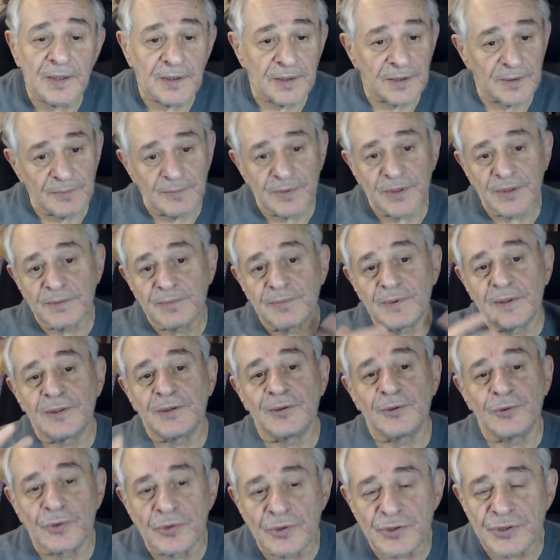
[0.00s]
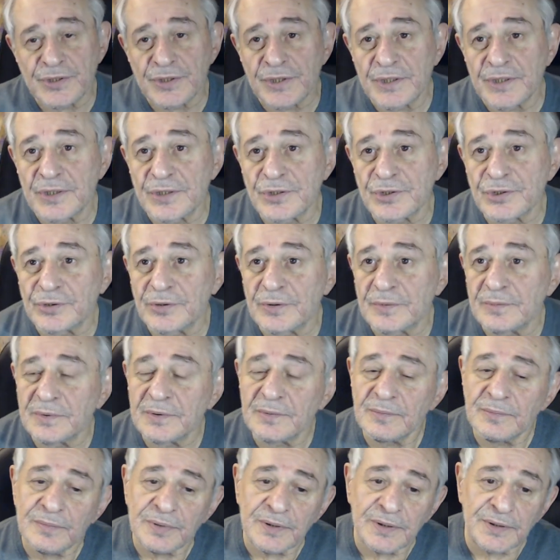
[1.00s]
быть моложе, чтобы
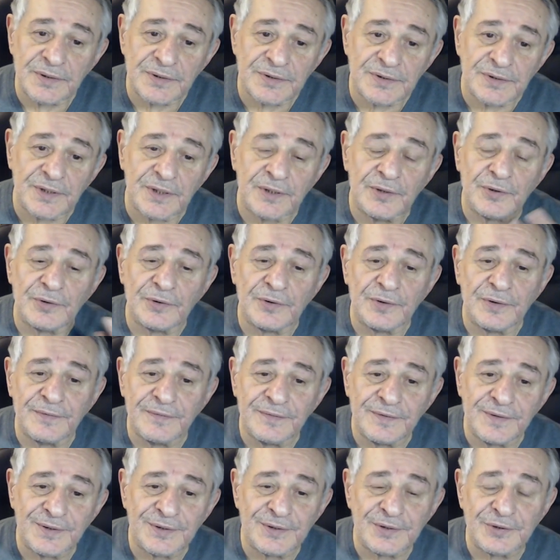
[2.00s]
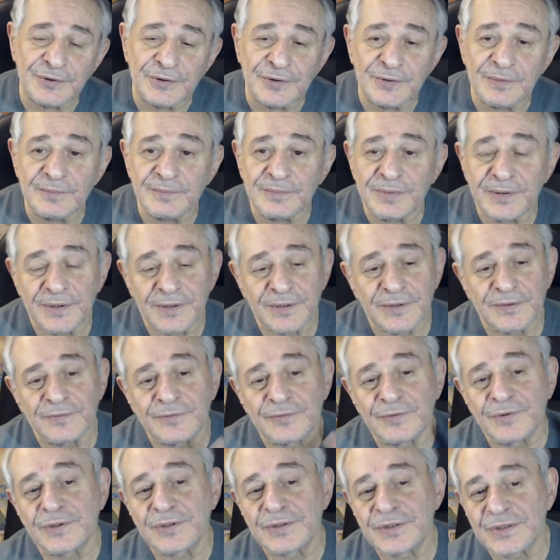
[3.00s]
быть здоровее, чтобы быть
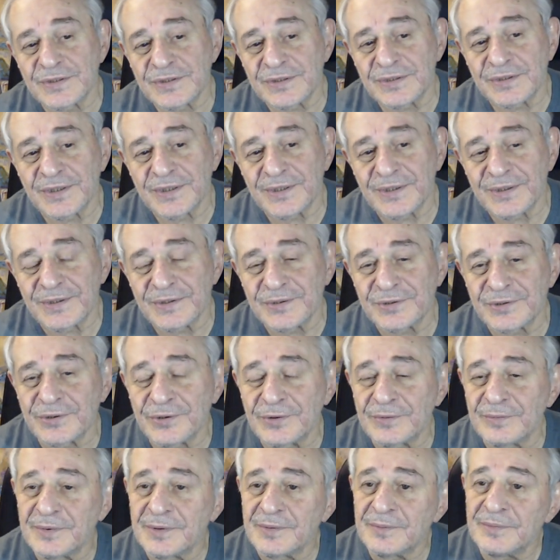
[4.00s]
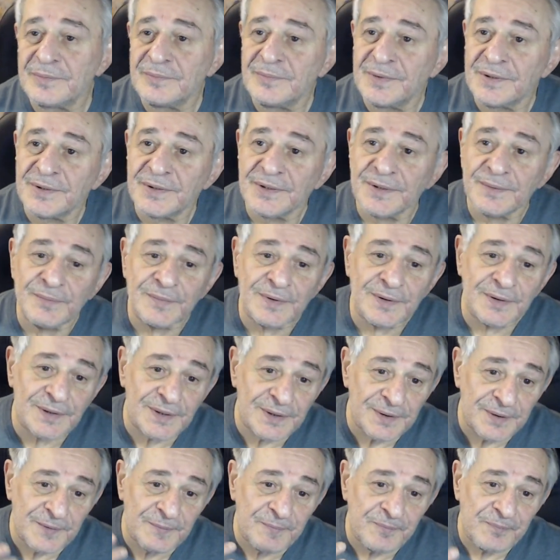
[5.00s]
творческие, чтобы мы
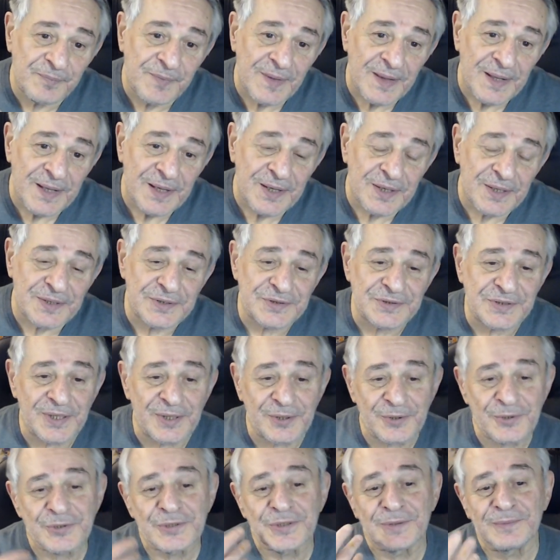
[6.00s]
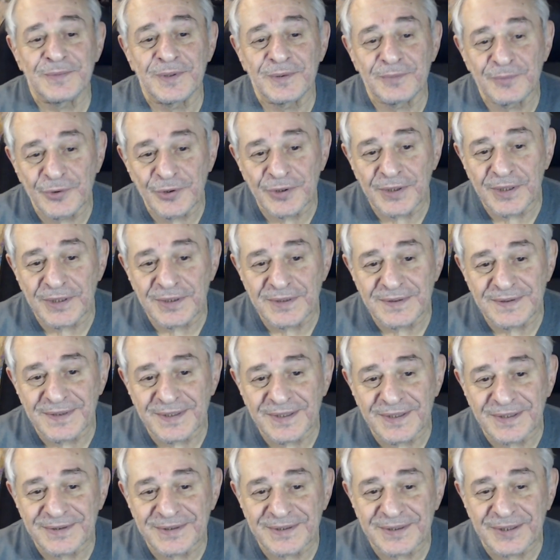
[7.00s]
были с хорошим
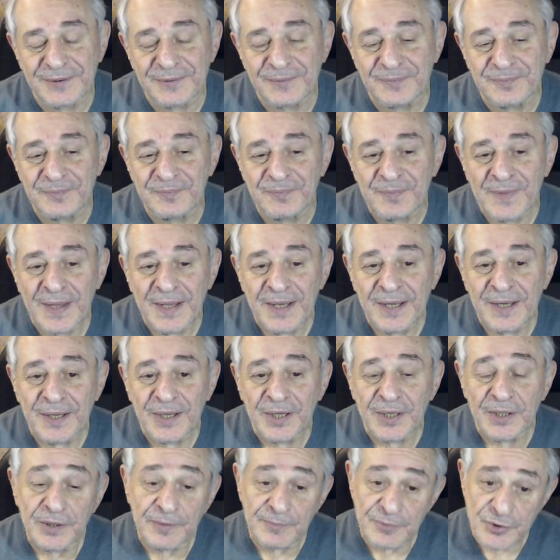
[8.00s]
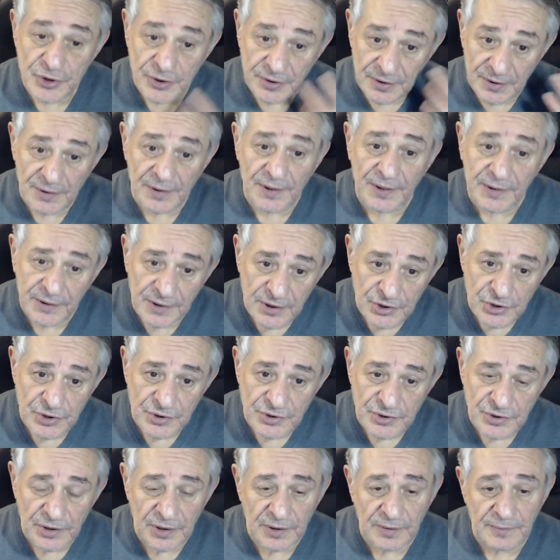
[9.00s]
иммунитетом и
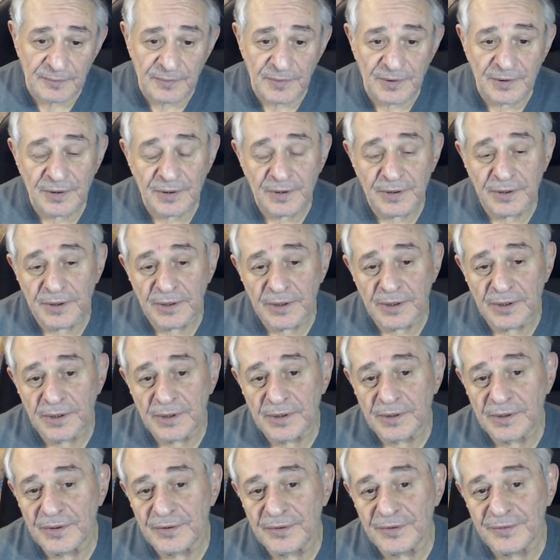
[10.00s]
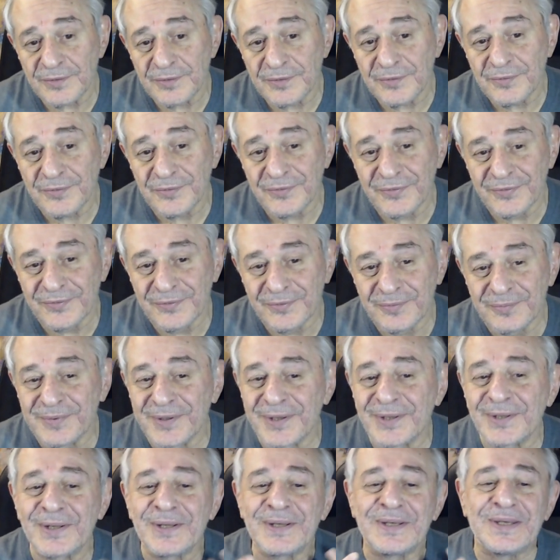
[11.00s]
психологическим, э, и
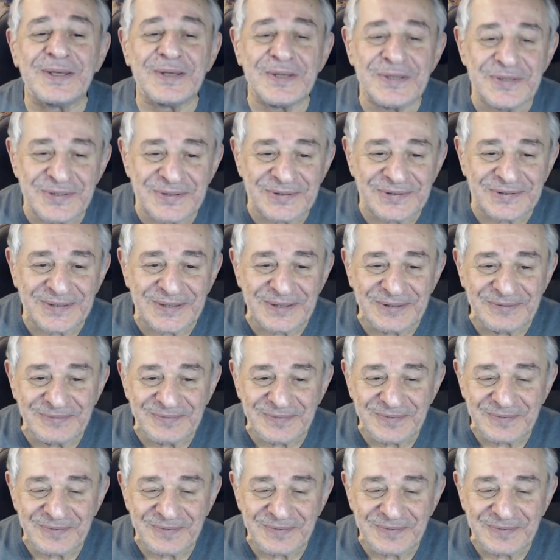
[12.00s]
биологическим.